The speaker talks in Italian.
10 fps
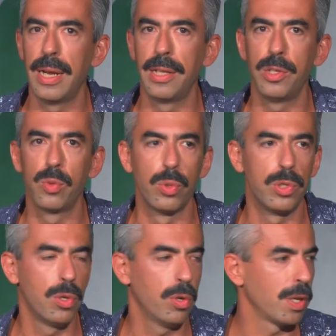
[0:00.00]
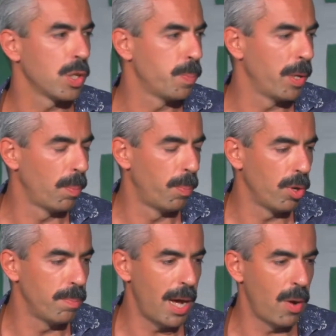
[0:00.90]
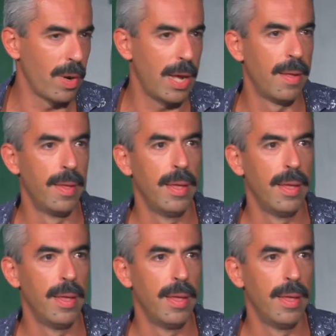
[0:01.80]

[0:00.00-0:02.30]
alla discussione che spero poi Maura